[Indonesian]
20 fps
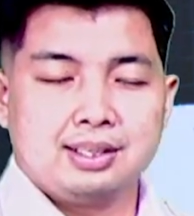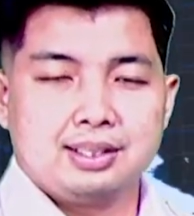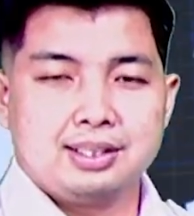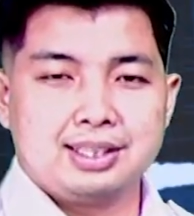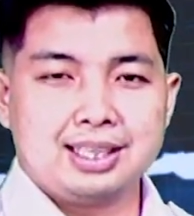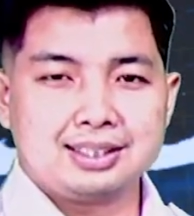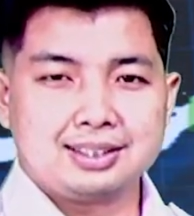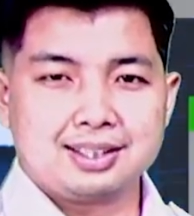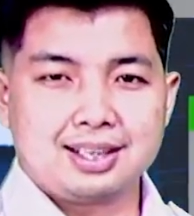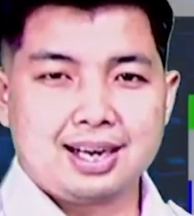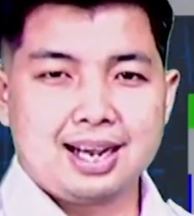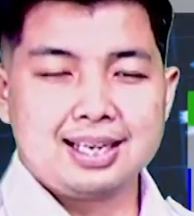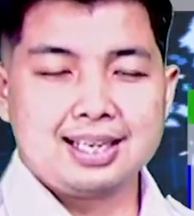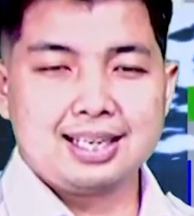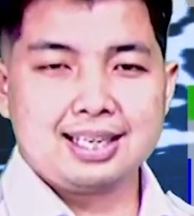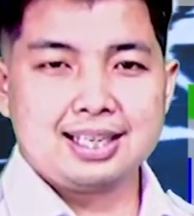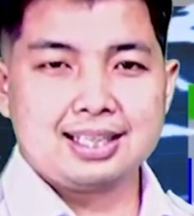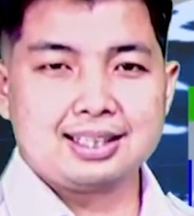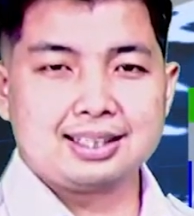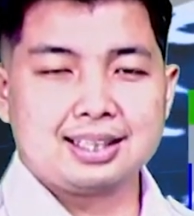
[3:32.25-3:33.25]
Yang
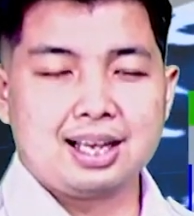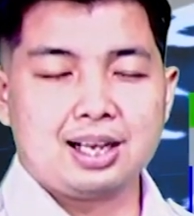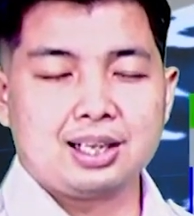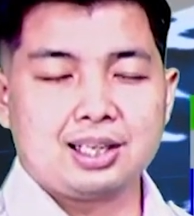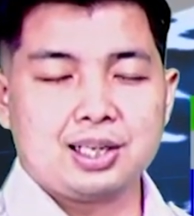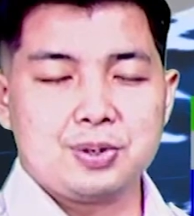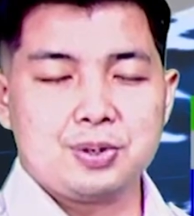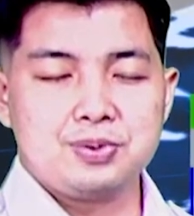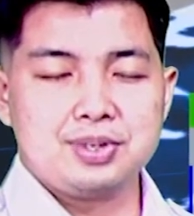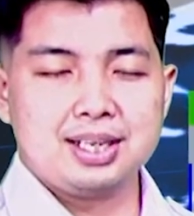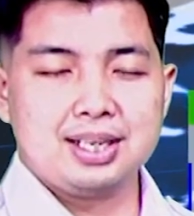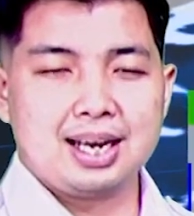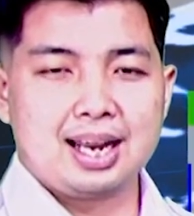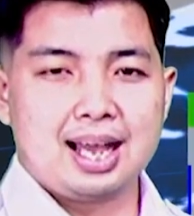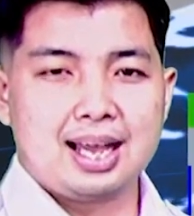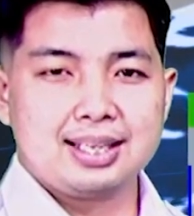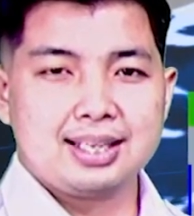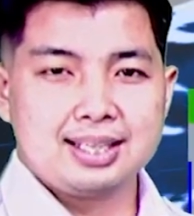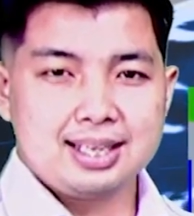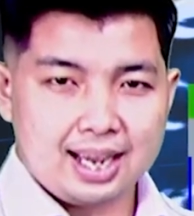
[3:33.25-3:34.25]
terakhir kita ke
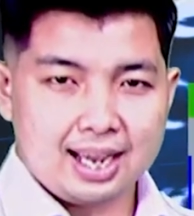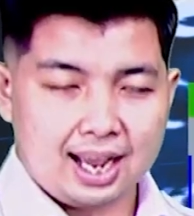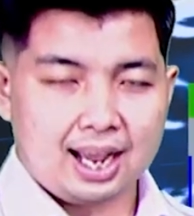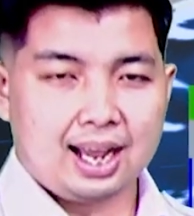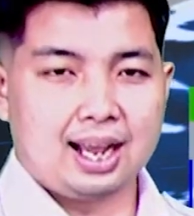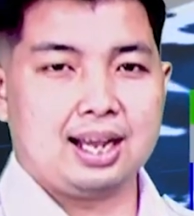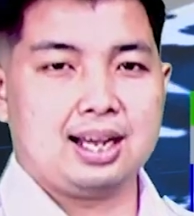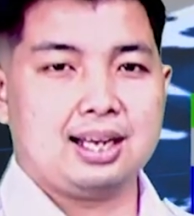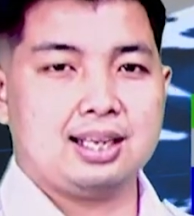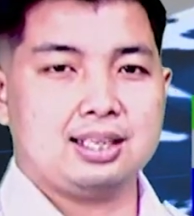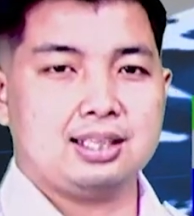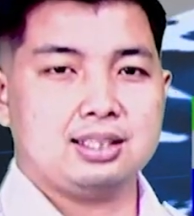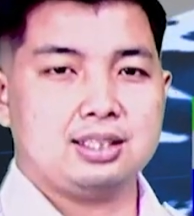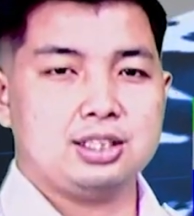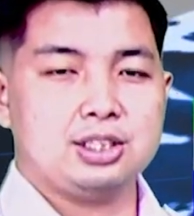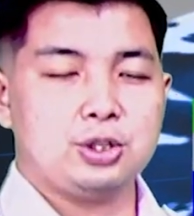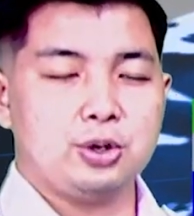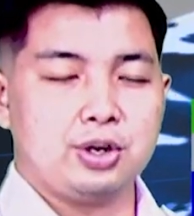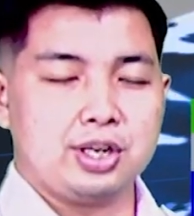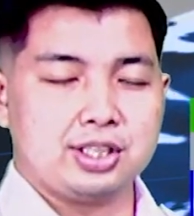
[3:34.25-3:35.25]
wilayah
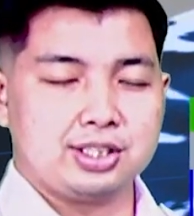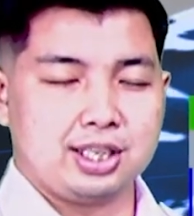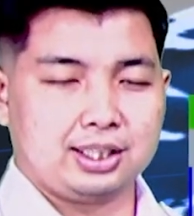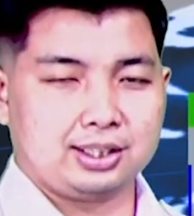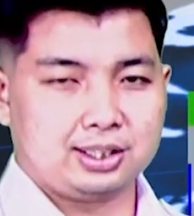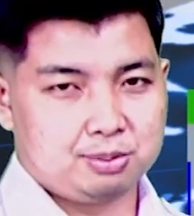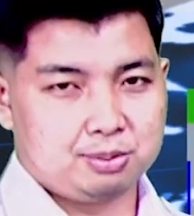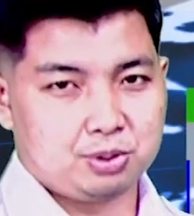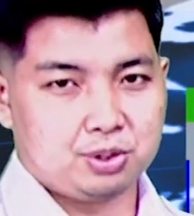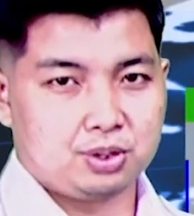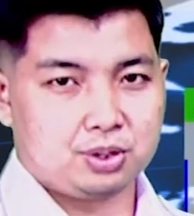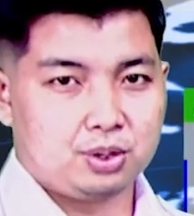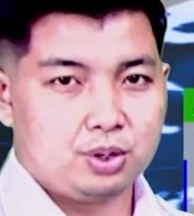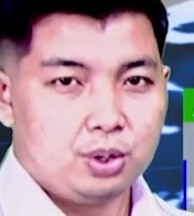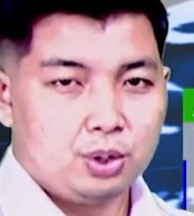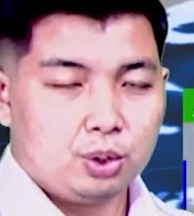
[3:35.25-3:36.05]
Indonesia Timur.